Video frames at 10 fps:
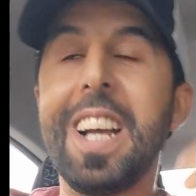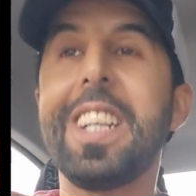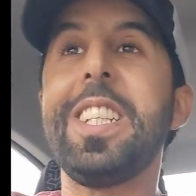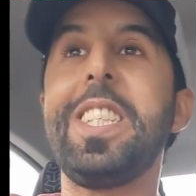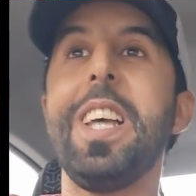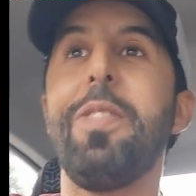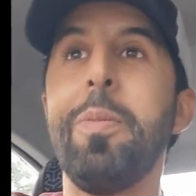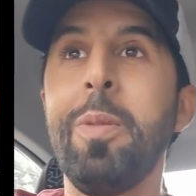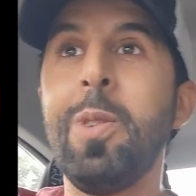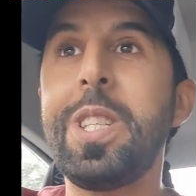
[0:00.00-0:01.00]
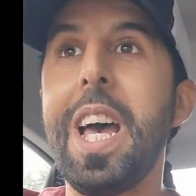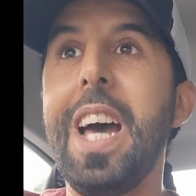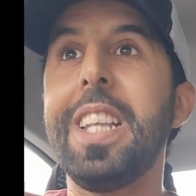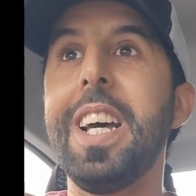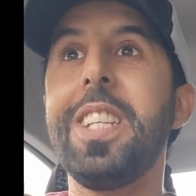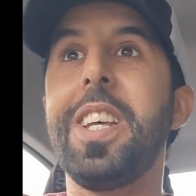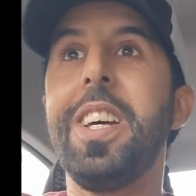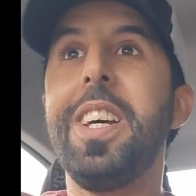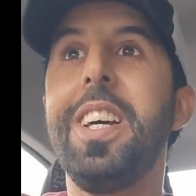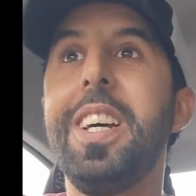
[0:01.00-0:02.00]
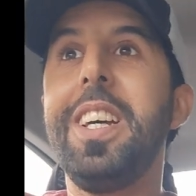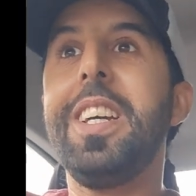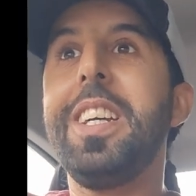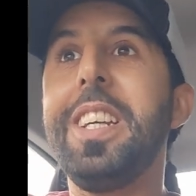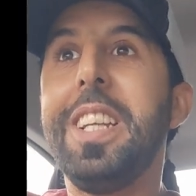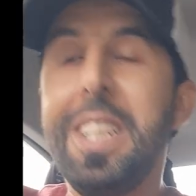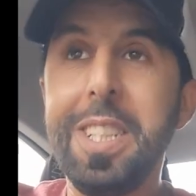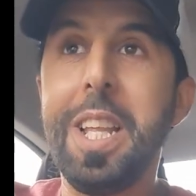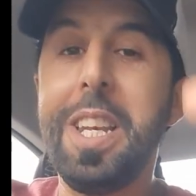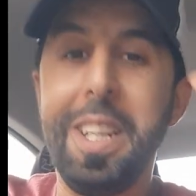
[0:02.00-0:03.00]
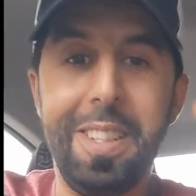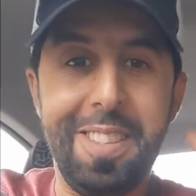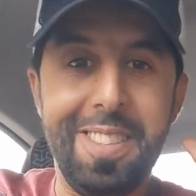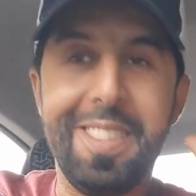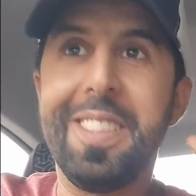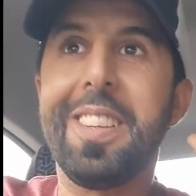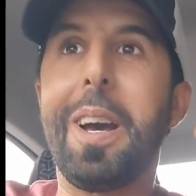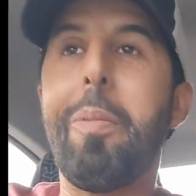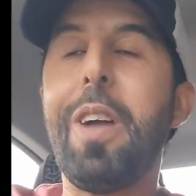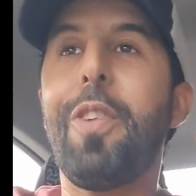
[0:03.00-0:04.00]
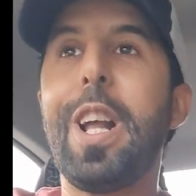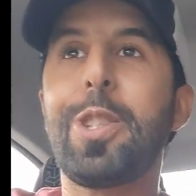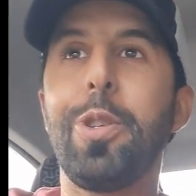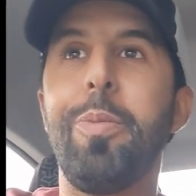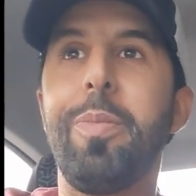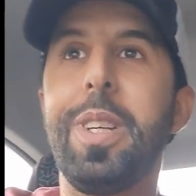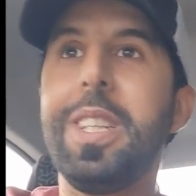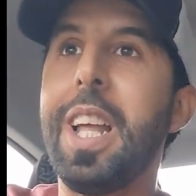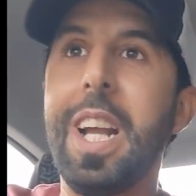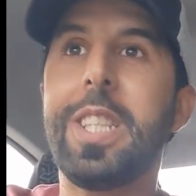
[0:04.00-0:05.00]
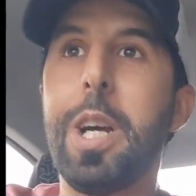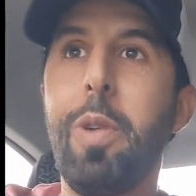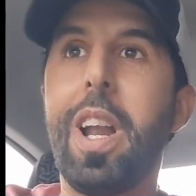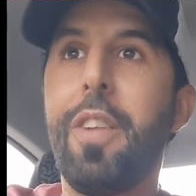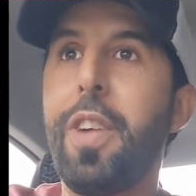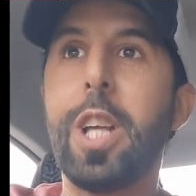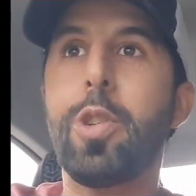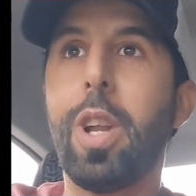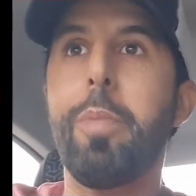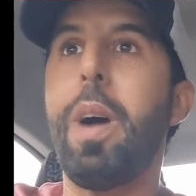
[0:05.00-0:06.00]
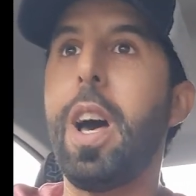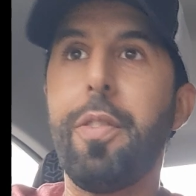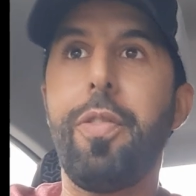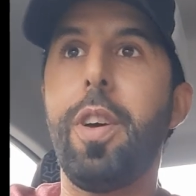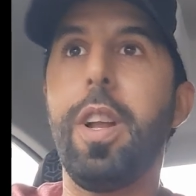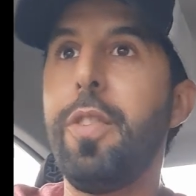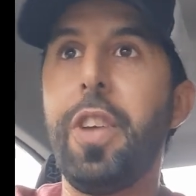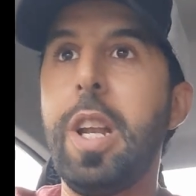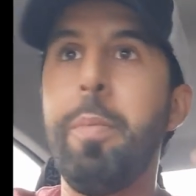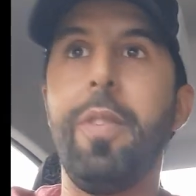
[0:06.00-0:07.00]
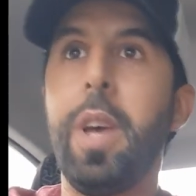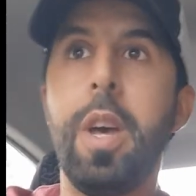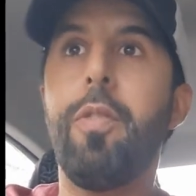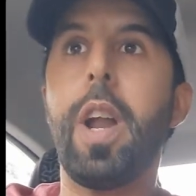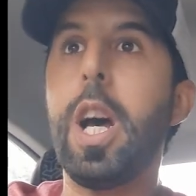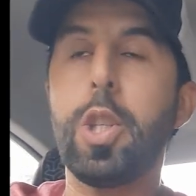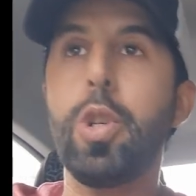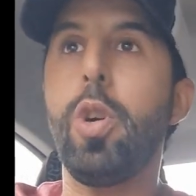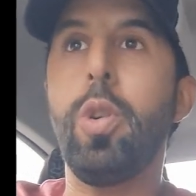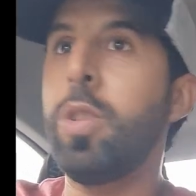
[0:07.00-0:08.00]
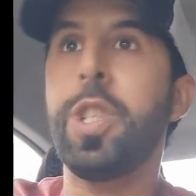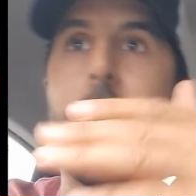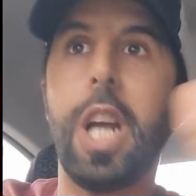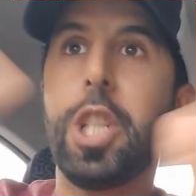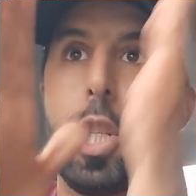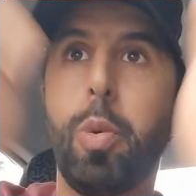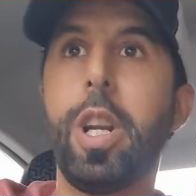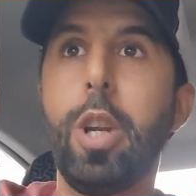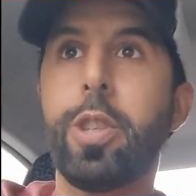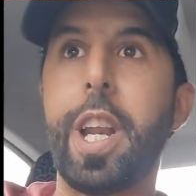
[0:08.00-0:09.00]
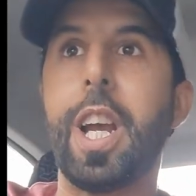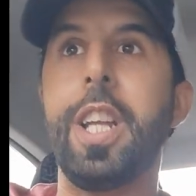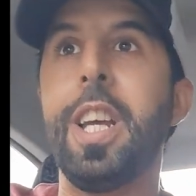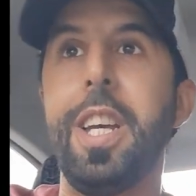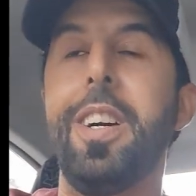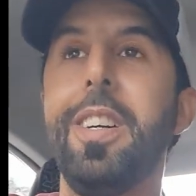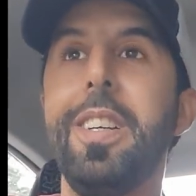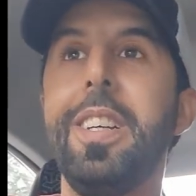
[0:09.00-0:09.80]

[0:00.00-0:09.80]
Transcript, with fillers: كتستافد من المساعدات اذا خبار في راسكم اذا راه حتى هو راه في راسو الخبار في الفيلم في راسو انت غتجي توري له الطريق هنايا